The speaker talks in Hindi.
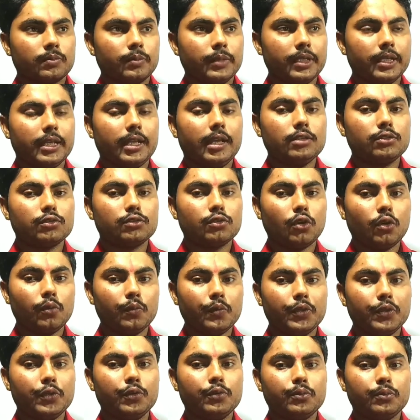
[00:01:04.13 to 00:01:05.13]
मेरा सौ
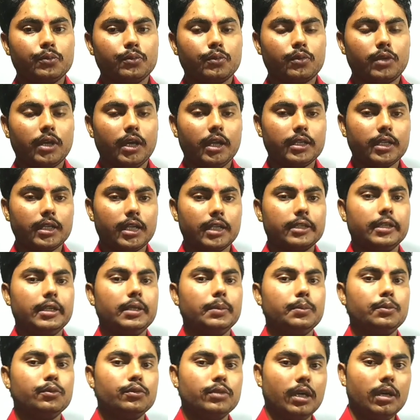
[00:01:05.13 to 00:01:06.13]
व्यू का
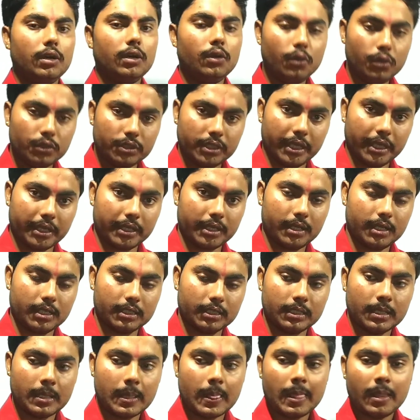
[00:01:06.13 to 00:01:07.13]
टारगेट पूरा हो जाएगा
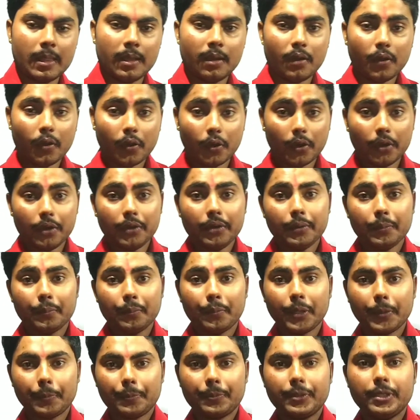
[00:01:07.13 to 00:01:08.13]
आज और
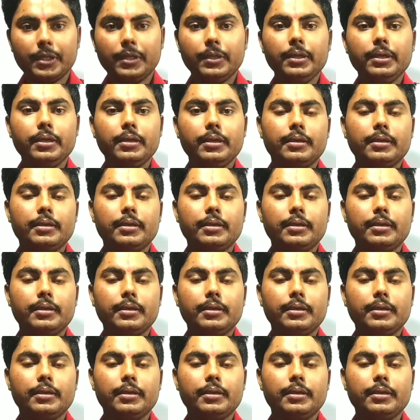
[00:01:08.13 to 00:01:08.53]
फिफ्टी